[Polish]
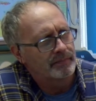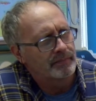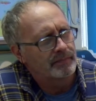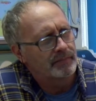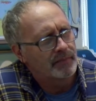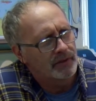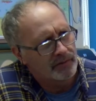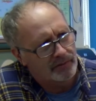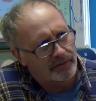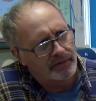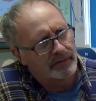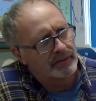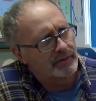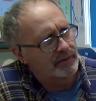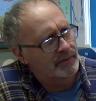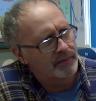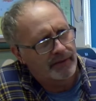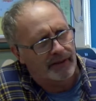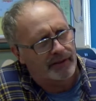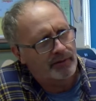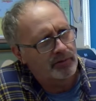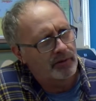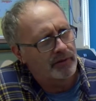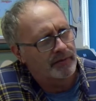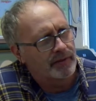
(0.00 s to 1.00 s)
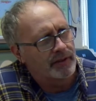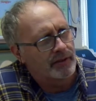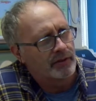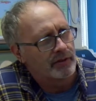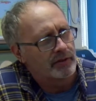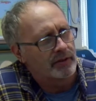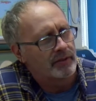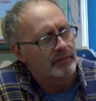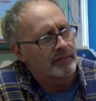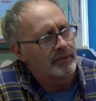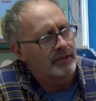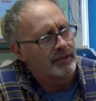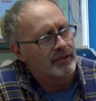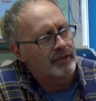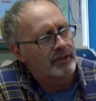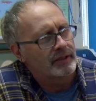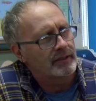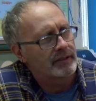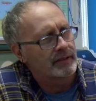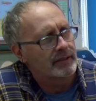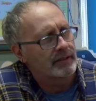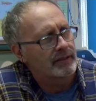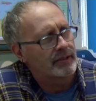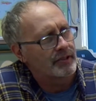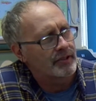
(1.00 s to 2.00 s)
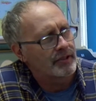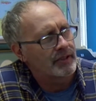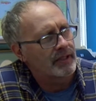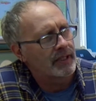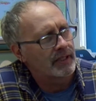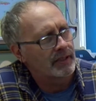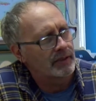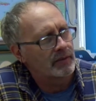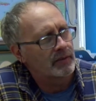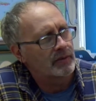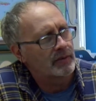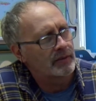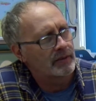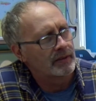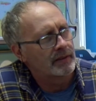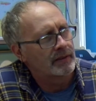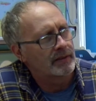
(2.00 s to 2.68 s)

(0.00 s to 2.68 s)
no dwa słowa o tym, jeżeli też jadą e,